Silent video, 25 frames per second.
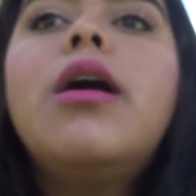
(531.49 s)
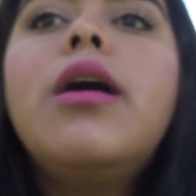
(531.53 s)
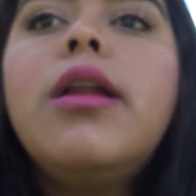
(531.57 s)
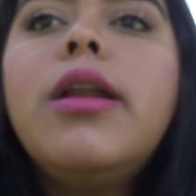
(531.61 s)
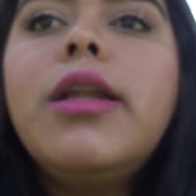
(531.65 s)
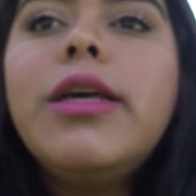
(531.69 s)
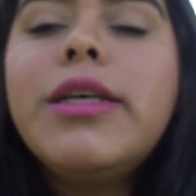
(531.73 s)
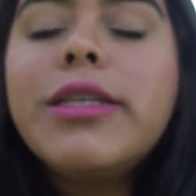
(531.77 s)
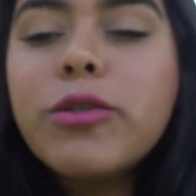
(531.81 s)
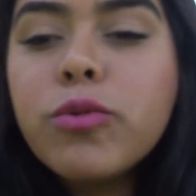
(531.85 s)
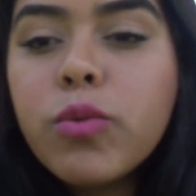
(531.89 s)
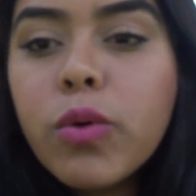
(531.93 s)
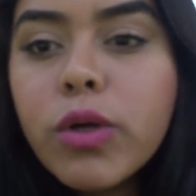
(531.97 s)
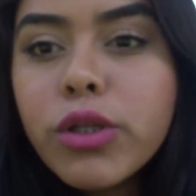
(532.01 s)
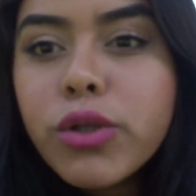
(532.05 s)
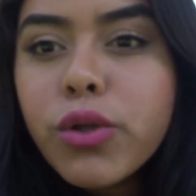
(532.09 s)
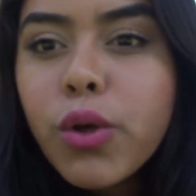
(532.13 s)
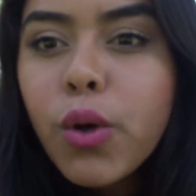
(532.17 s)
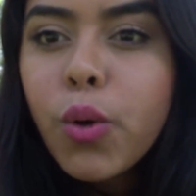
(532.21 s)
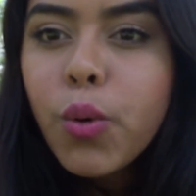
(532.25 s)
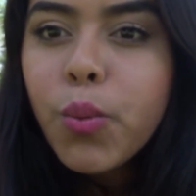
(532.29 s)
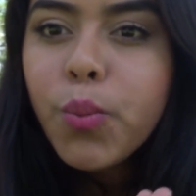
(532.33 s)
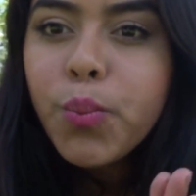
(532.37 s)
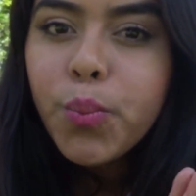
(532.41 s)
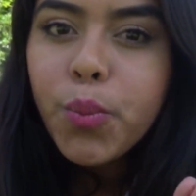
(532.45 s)
les
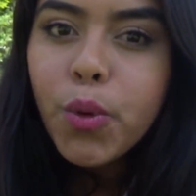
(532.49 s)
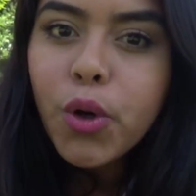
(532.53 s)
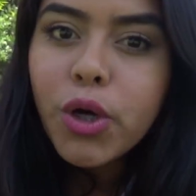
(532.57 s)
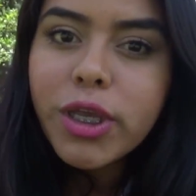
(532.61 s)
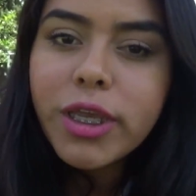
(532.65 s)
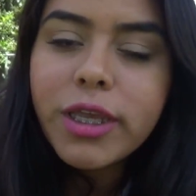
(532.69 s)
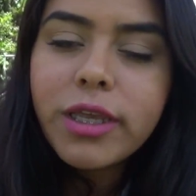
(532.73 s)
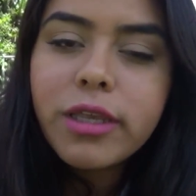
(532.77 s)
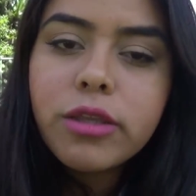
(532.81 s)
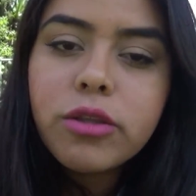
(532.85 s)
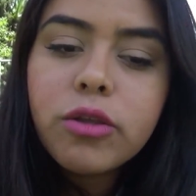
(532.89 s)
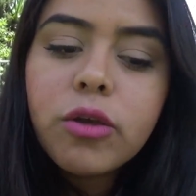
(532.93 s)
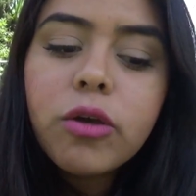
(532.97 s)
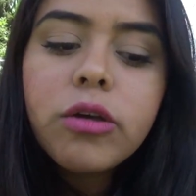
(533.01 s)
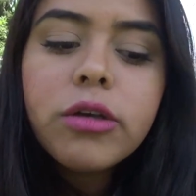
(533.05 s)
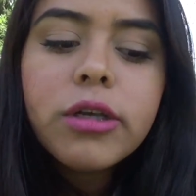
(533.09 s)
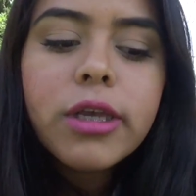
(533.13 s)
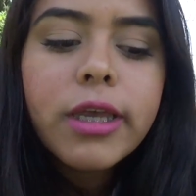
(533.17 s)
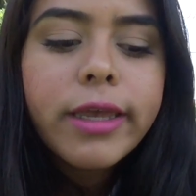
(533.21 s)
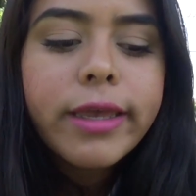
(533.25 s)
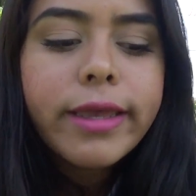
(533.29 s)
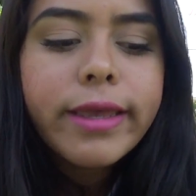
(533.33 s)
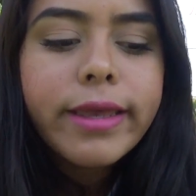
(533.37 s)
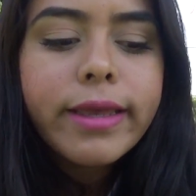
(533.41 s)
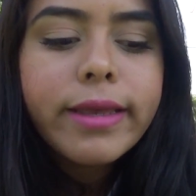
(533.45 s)
cuento un poquito
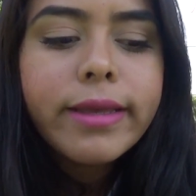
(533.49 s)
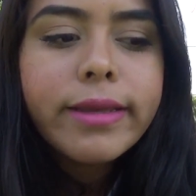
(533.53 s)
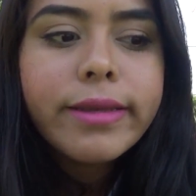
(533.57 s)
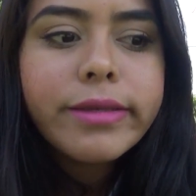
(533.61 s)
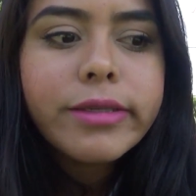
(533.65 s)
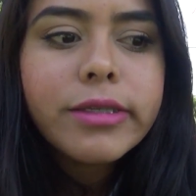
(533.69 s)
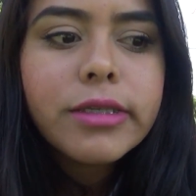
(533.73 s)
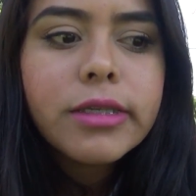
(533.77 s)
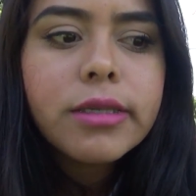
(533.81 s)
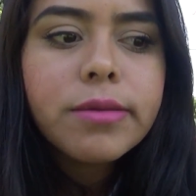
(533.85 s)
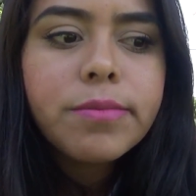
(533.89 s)
eh,